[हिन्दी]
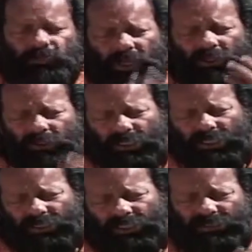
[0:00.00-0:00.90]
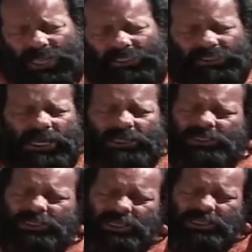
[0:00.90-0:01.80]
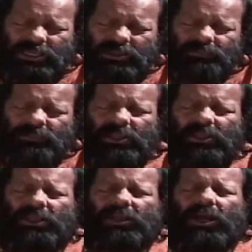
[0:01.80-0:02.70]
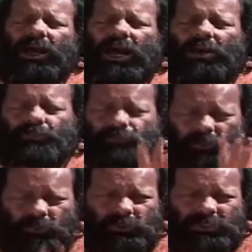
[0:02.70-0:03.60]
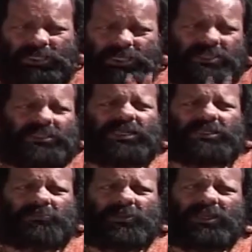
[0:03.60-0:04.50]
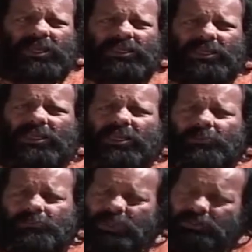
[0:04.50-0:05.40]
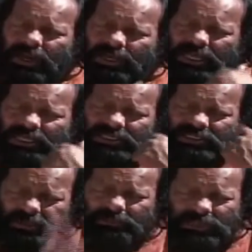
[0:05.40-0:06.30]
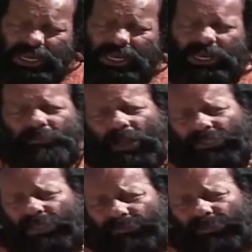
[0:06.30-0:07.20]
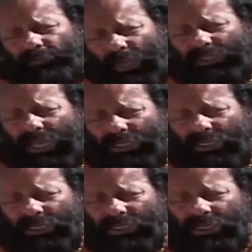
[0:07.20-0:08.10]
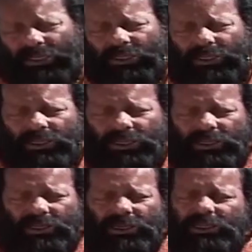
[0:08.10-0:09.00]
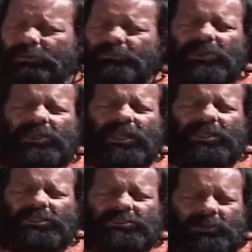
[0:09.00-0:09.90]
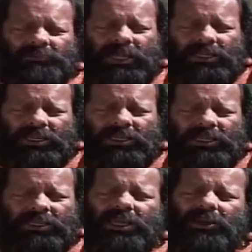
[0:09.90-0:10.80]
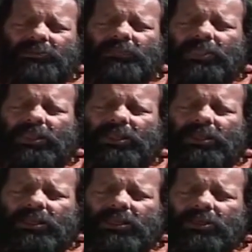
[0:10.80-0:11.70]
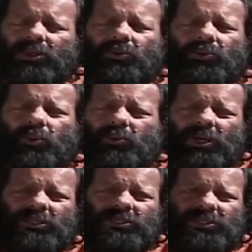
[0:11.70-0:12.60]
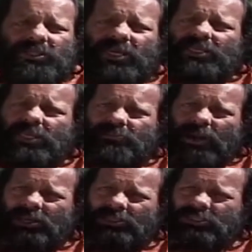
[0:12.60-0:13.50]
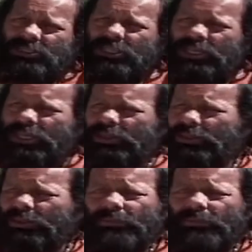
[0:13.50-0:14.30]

स्वयं के साक्षात्कार करने की आप प्रभु से के साथ मिलने की मिलवाने की क्षमता है माध्यम से व्याख्या करने की लेकिन मिलने की क्षमता नहीं है क्या कि वो कंसिटेटेड माइंड जीते हैं